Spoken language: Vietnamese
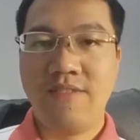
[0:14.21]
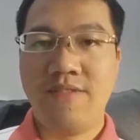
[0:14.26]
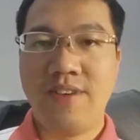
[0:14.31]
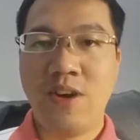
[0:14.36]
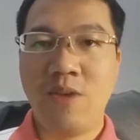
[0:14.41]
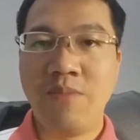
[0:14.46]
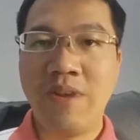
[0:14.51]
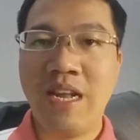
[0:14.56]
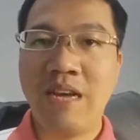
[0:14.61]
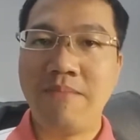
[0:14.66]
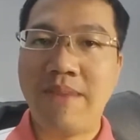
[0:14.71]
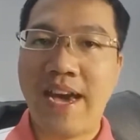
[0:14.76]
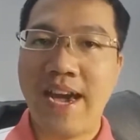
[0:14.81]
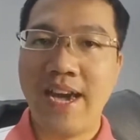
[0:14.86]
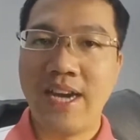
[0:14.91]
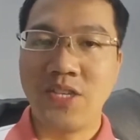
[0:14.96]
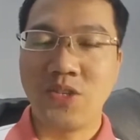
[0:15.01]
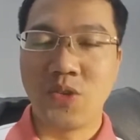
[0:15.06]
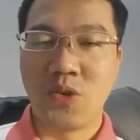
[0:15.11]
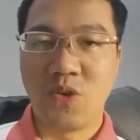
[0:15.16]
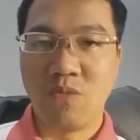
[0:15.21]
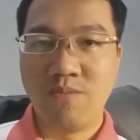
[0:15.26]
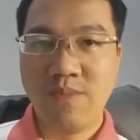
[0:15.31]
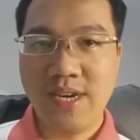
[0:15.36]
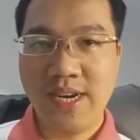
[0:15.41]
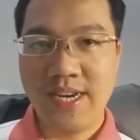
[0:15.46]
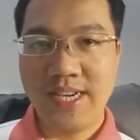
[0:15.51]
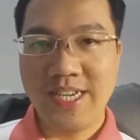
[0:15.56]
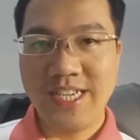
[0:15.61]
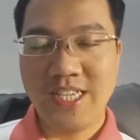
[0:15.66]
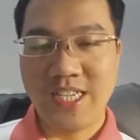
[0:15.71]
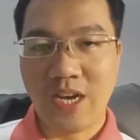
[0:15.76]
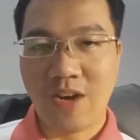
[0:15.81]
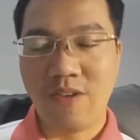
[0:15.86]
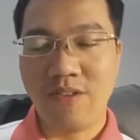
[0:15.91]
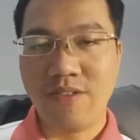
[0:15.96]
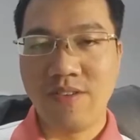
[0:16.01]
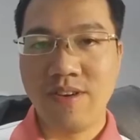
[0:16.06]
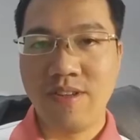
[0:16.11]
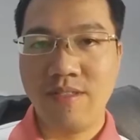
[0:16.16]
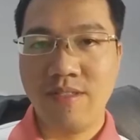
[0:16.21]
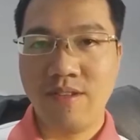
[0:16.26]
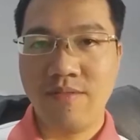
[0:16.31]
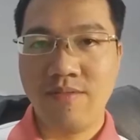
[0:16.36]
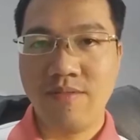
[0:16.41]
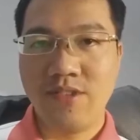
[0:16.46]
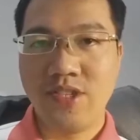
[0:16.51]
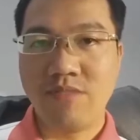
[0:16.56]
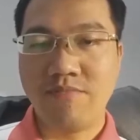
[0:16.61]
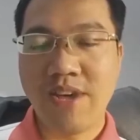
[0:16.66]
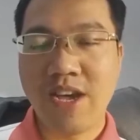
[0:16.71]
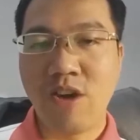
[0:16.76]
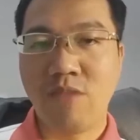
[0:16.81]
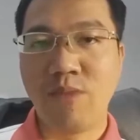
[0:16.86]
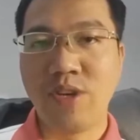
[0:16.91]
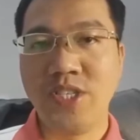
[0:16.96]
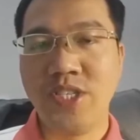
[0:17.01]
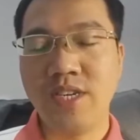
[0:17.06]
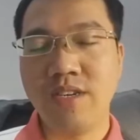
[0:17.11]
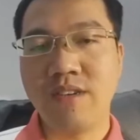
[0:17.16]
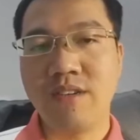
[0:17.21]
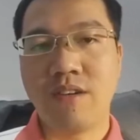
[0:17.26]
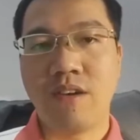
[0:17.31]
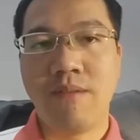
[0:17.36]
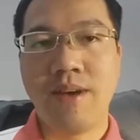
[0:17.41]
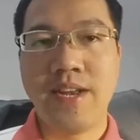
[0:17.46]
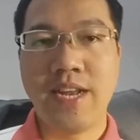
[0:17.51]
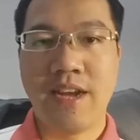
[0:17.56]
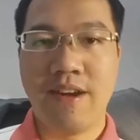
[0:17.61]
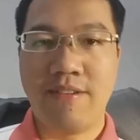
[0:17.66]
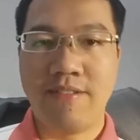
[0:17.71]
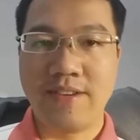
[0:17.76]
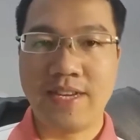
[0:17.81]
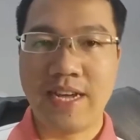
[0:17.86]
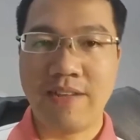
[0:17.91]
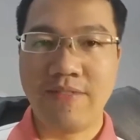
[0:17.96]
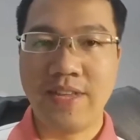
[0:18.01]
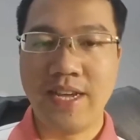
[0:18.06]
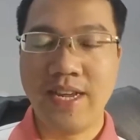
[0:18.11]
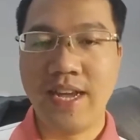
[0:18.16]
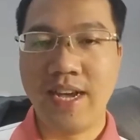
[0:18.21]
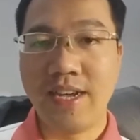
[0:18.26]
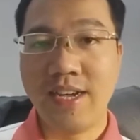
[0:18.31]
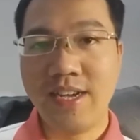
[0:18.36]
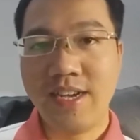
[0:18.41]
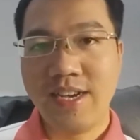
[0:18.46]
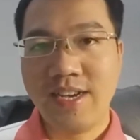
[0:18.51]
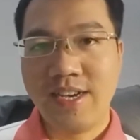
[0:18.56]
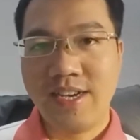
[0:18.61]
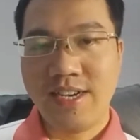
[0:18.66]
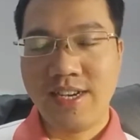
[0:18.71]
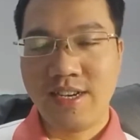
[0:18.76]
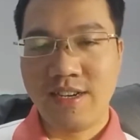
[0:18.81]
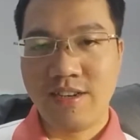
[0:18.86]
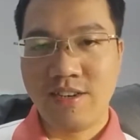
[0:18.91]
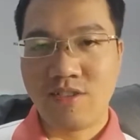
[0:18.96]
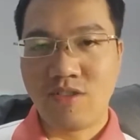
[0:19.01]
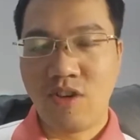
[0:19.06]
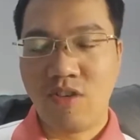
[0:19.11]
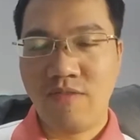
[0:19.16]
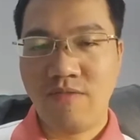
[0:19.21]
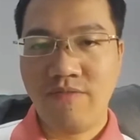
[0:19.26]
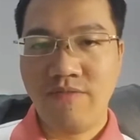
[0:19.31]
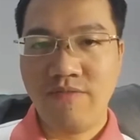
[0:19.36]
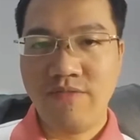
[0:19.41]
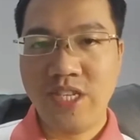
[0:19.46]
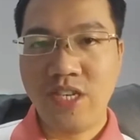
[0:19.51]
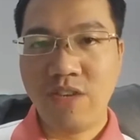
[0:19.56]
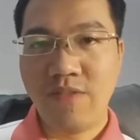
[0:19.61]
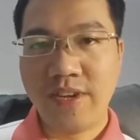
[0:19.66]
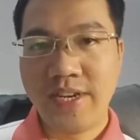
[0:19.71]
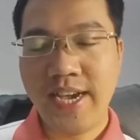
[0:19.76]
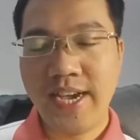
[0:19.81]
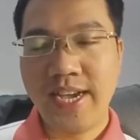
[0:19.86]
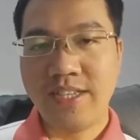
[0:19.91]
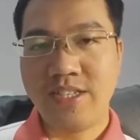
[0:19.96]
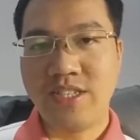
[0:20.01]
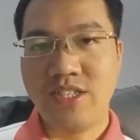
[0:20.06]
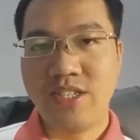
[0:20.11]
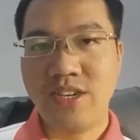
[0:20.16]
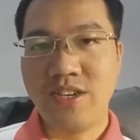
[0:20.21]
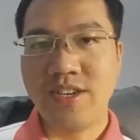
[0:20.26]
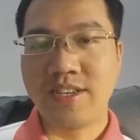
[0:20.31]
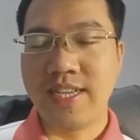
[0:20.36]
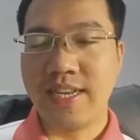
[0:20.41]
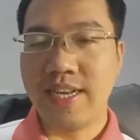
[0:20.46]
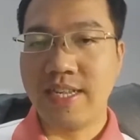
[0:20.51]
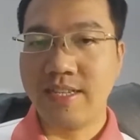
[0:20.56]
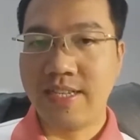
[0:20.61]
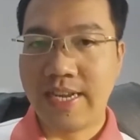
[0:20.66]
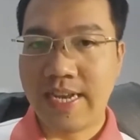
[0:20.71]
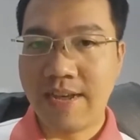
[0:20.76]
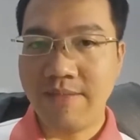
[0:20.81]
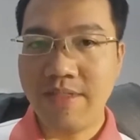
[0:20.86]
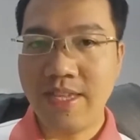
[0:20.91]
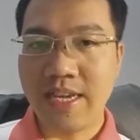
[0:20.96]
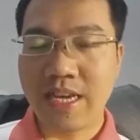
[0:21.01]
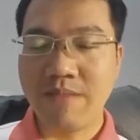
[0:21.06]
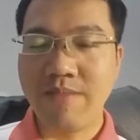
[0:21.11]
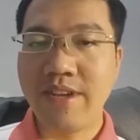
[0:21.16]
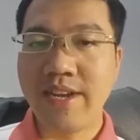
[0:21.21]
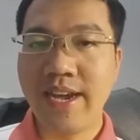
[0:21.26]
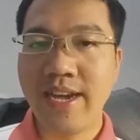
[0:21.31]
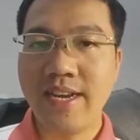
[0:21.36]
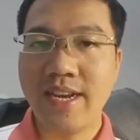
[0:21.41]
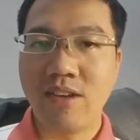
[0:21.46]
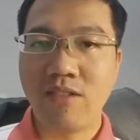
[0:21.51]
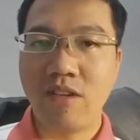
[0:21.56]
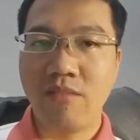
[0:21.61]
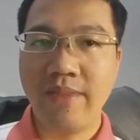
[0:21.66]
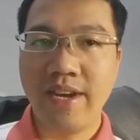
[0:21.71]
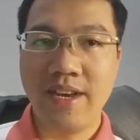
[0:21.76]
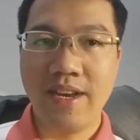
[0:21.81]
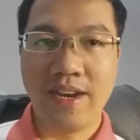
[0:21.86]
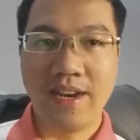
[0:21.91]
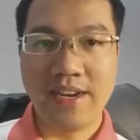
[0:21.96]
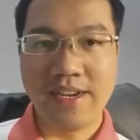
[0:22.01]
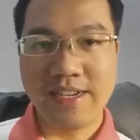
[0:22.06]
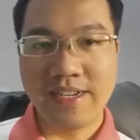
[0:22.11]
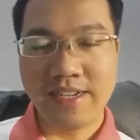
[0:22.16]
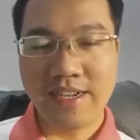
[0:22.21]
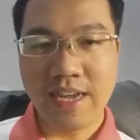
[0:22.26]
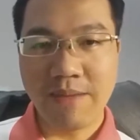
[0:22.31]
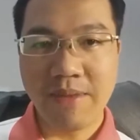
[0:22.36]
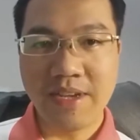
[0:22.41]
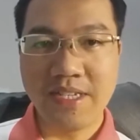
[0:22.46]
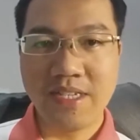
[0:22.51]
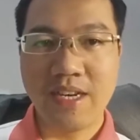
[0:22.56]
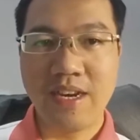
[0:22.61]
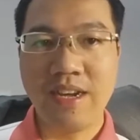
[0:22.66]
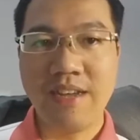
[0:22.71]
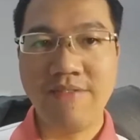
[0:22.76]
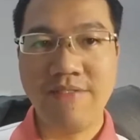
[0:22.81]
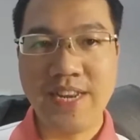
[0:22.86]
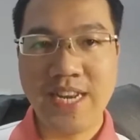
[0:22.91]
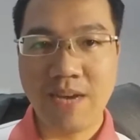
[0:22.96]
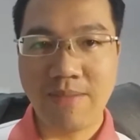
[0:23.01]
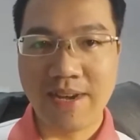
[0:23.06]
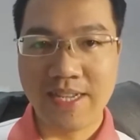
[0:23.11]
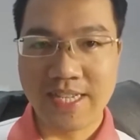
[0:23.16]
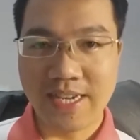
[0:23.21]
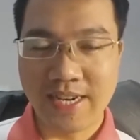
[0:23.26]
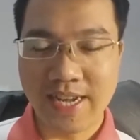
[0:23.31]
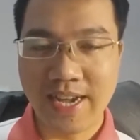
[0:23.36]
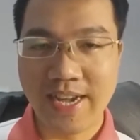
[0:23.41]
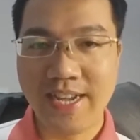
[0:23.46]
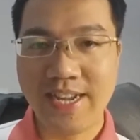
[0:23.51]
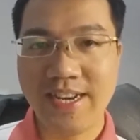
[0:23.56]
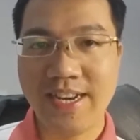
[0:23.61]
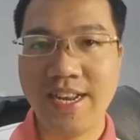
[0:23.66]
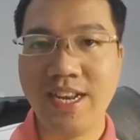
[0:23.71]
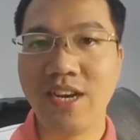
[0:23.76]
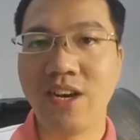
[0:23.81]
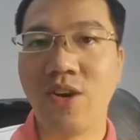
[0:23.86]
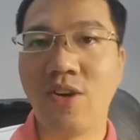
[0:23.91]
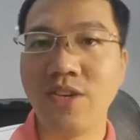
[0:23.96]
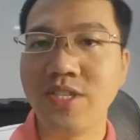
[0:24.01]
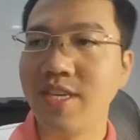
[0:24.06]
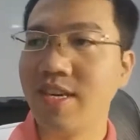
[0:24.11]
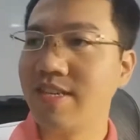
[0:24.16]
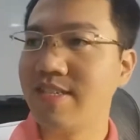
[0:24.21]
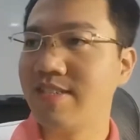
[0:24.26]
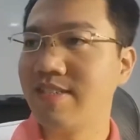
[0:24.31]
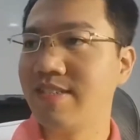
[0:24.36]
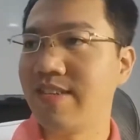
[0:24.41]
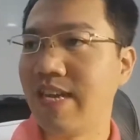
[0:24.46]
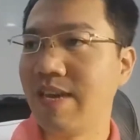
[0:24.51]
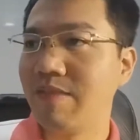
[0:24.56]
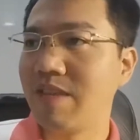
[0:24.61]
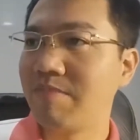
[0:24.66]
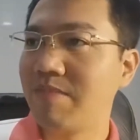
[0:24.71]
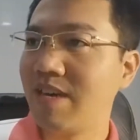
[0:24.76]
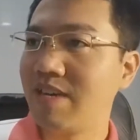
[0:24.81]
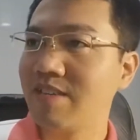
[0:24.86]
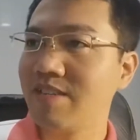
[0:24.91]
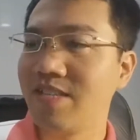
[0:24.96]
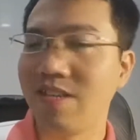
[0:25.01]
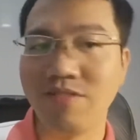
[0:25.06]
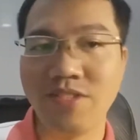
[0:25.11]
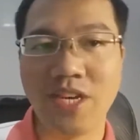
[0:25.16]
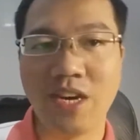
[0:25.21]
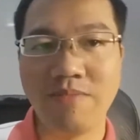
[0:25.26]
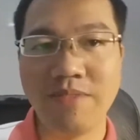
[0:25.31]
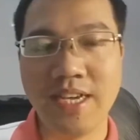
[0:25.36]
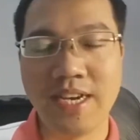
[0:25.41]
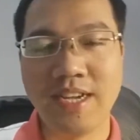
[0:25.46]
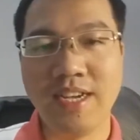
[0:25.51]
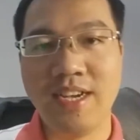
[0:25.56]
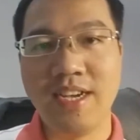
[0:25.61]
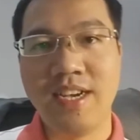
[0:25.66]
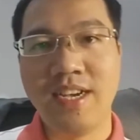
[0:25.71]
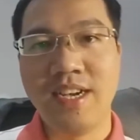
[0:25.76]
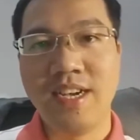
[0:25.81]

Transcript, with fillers: Và hôm nay là bài số 16. Trong bài học buổi trước có bạn nào cảm thấy là ờ, còn nhiều vấn đề chưa được giải đáp thì các bạn hãy đăng comment ở ngay bên dưới video bài giảng này để được hỗ trợ giải đáp thắc mắc sau giờ học nha